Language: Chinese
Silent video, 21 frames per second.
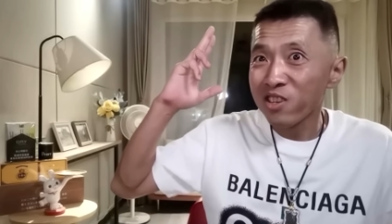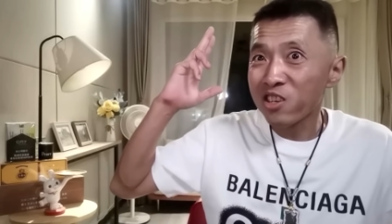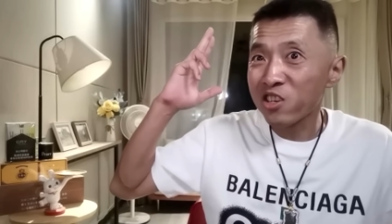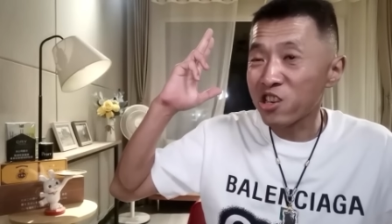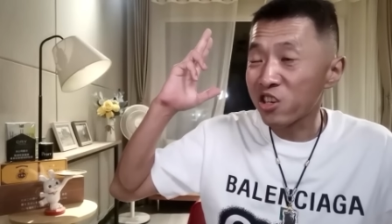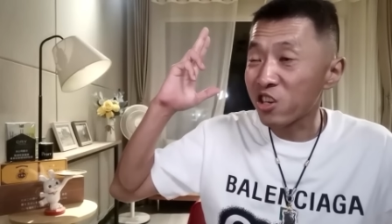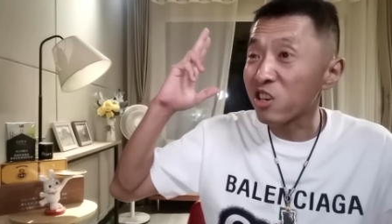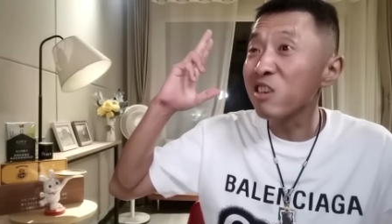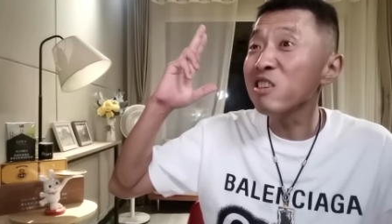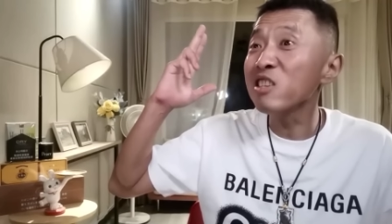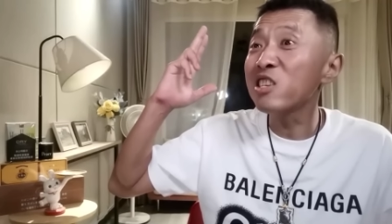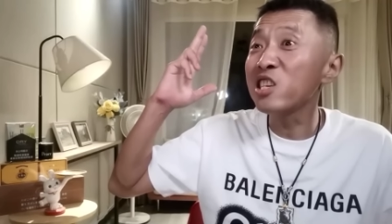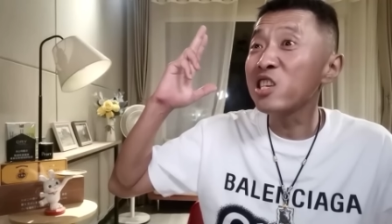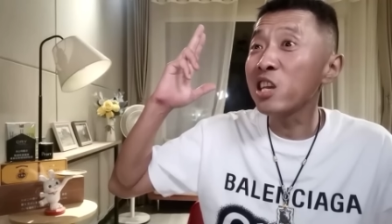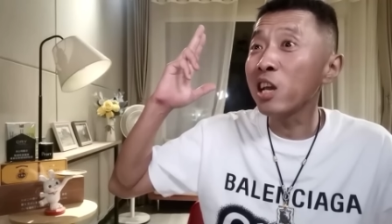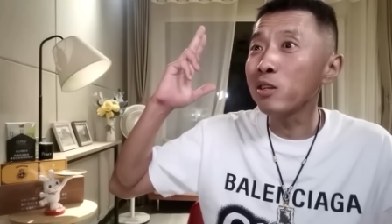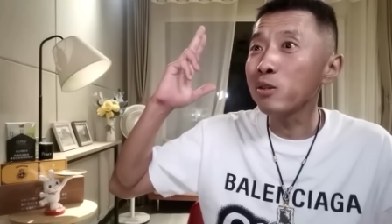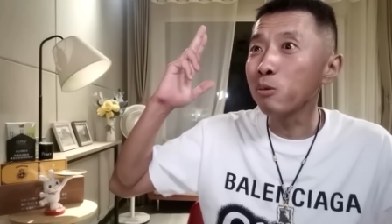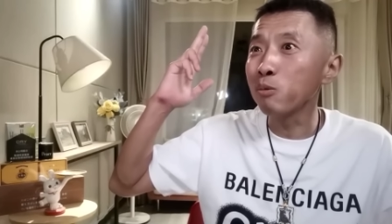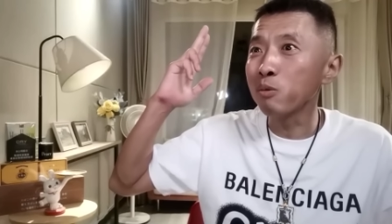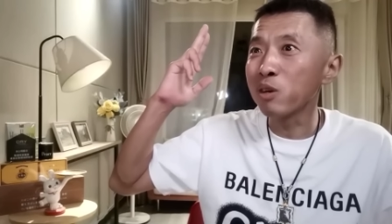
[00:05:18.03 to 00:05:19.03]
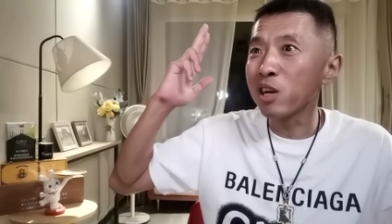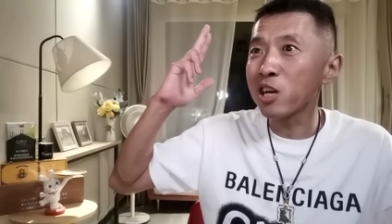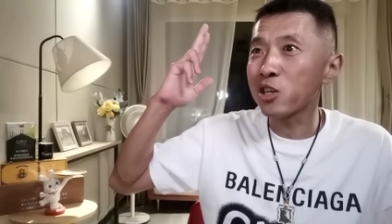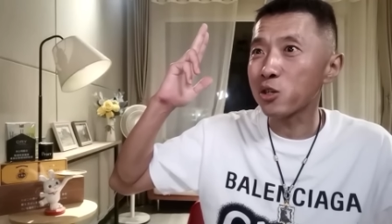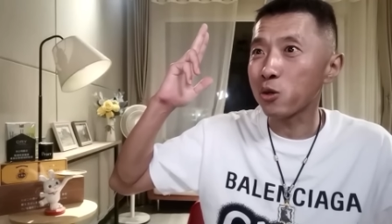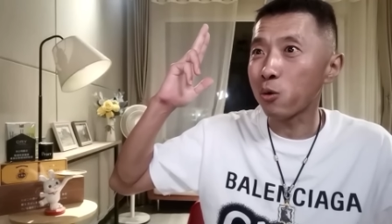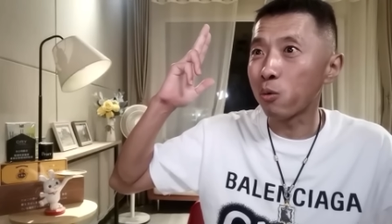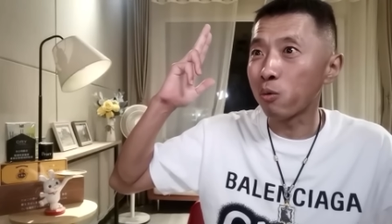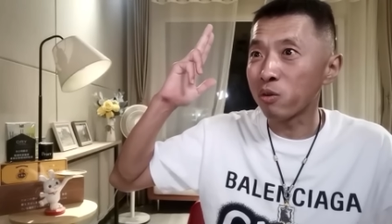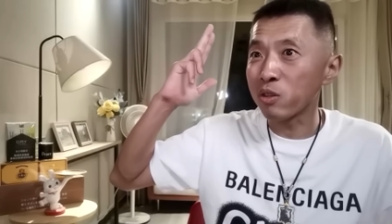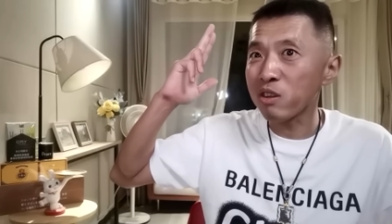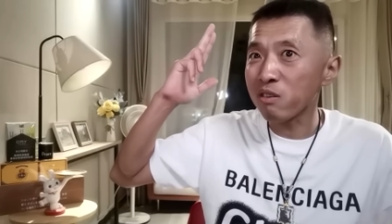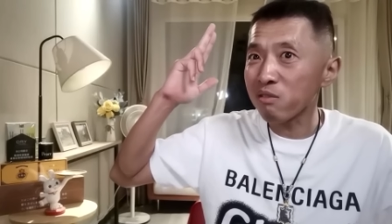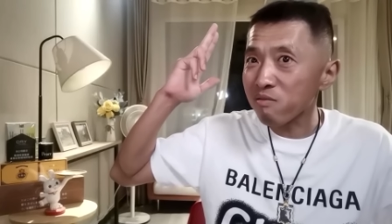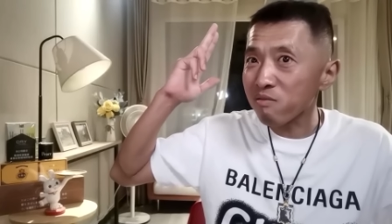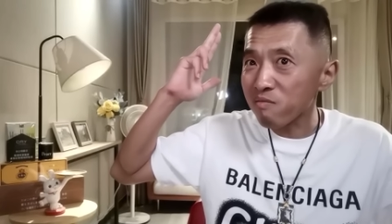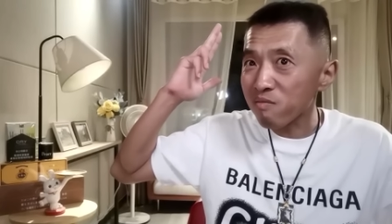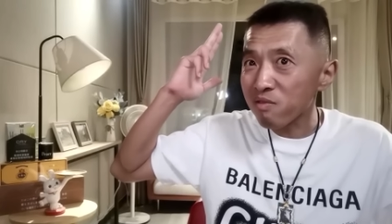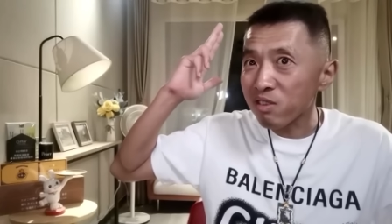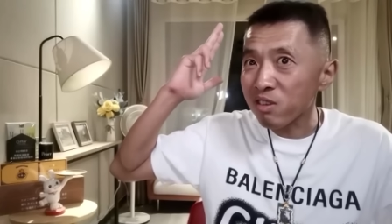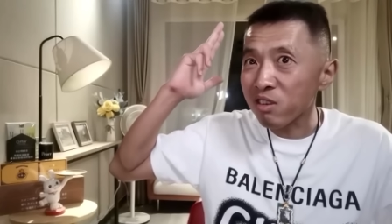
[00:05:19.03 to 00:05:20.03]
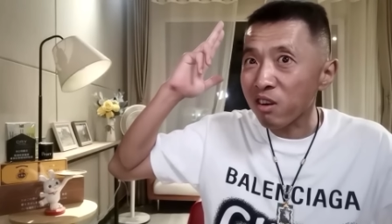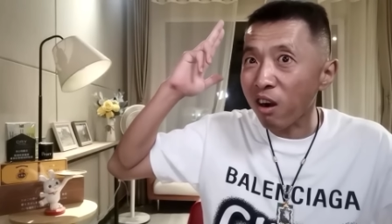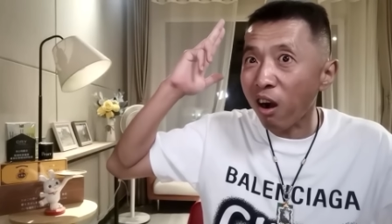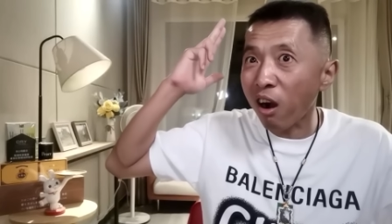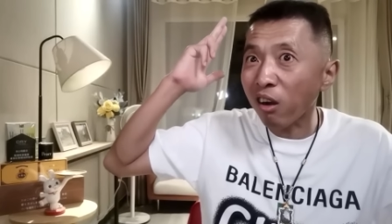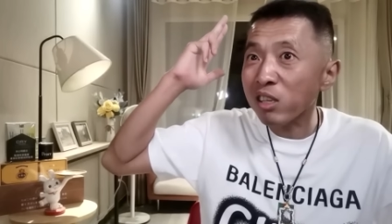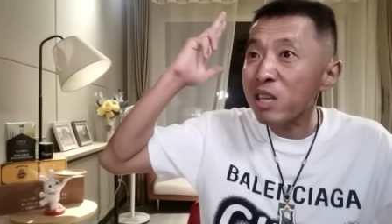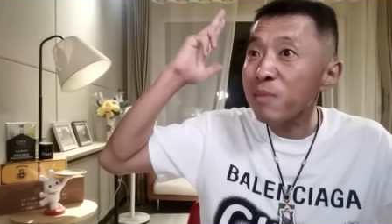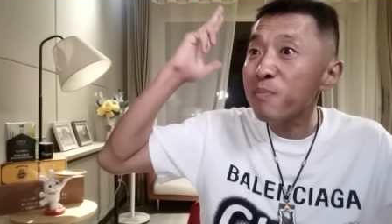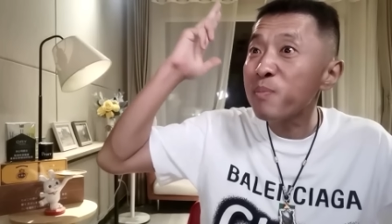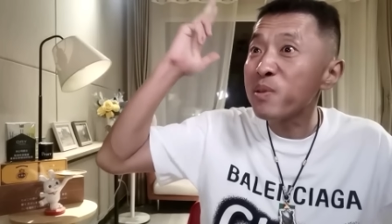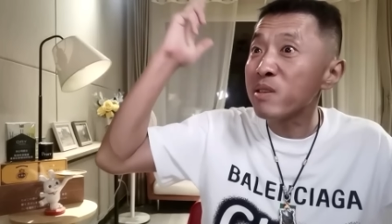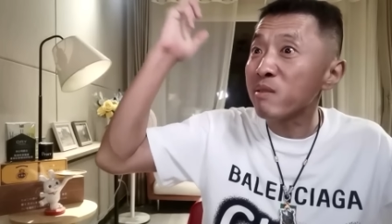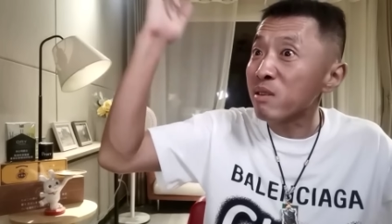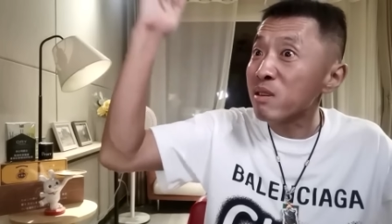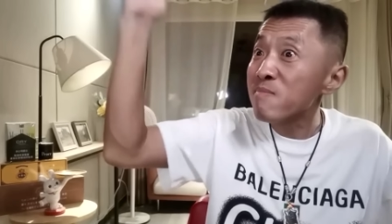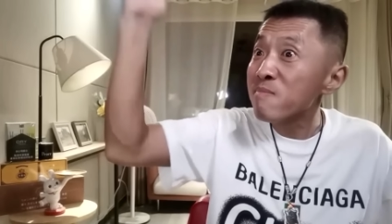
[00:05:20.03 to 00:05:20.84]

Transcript: 直接用这手，嘎一比，